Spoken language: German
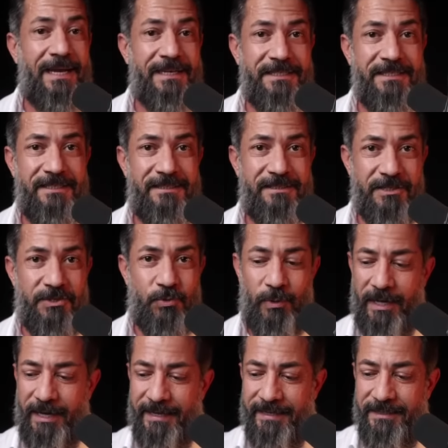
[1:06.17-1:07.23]
ich dich dazu
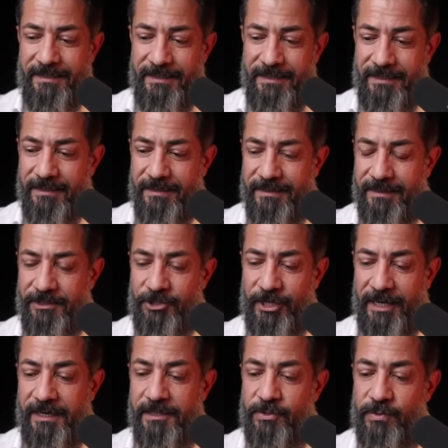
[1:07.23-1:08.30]
ein, die, den
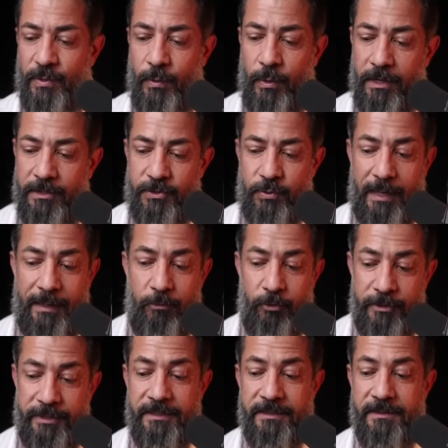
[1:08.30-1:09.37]
Channel zu, zu
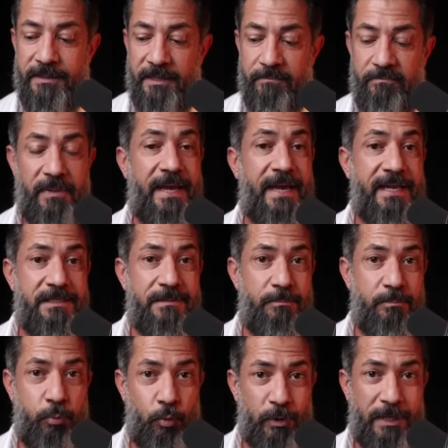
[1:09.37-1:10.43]
abonnieren
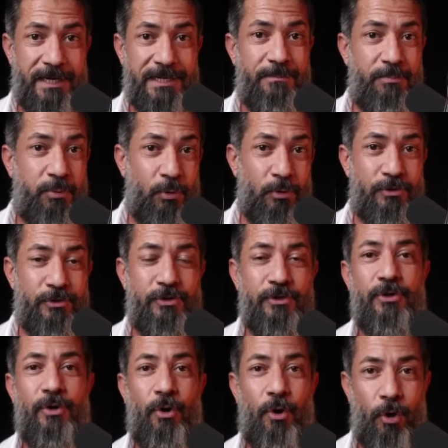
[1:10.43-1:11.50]
at
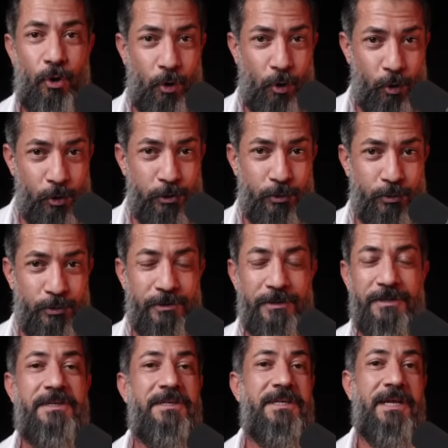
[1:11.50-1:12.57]
burak.olgun.
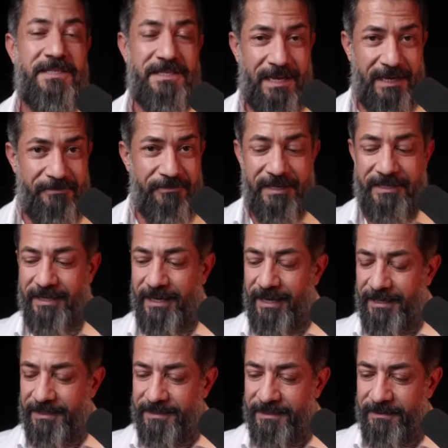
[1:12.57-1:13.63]
Ganz einfach
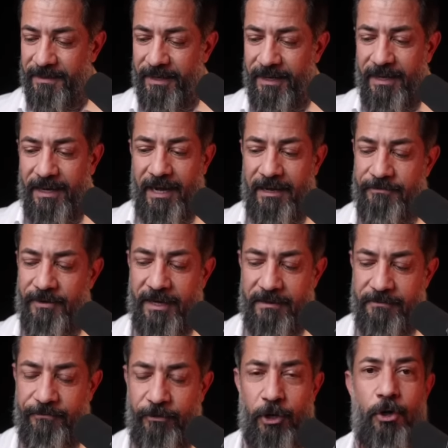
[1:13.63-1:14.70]
gehalten. Einfach ein
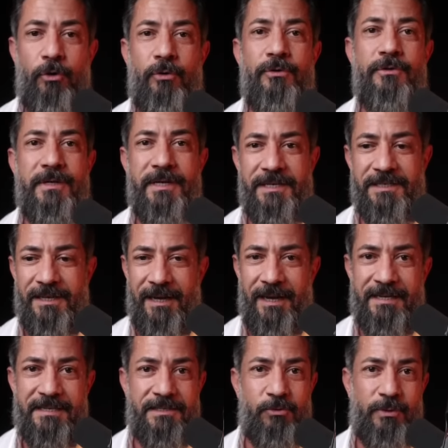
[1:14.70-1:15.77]
Follow
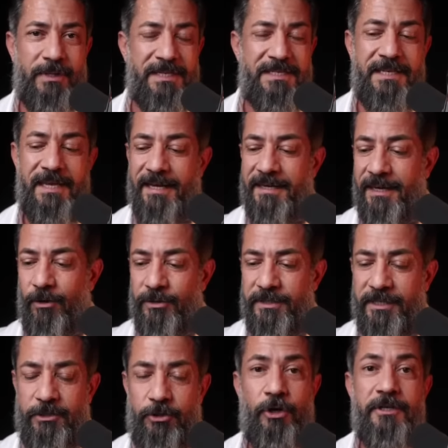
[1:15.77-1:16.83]
hinterlassen. Du kannst gerne auch
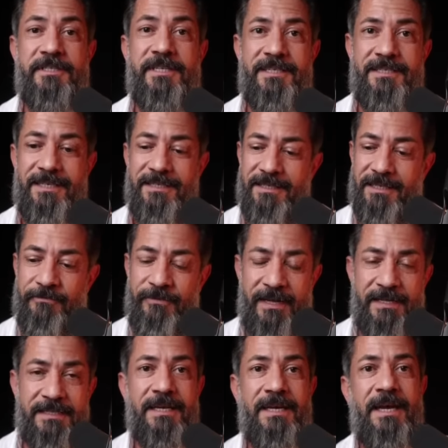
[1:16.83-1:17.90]
den Content, der dir
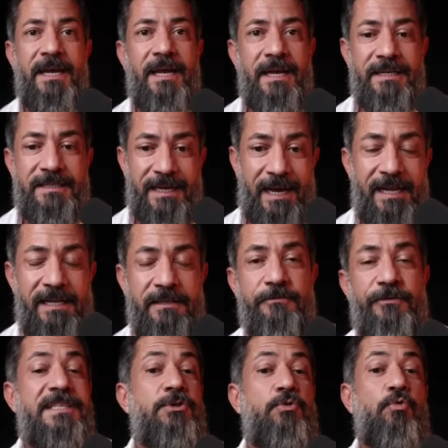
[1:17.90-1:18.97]
gefällt, teilen.
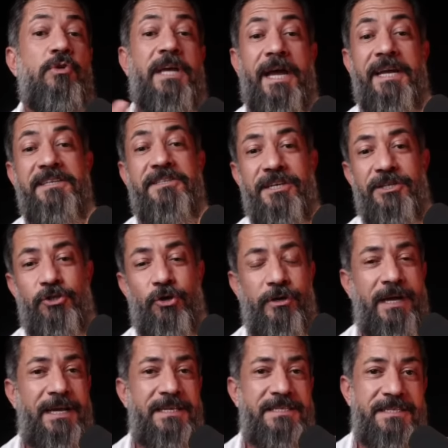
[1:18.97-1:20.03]
Falls du kein
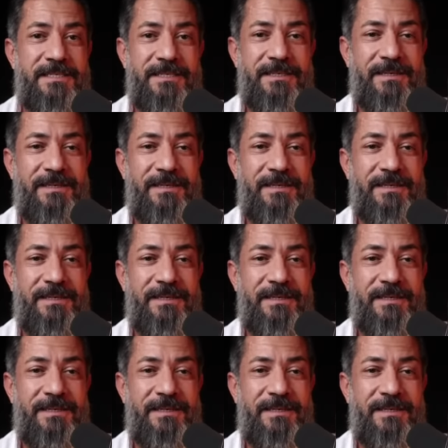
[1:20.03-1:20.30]
TikTok hast,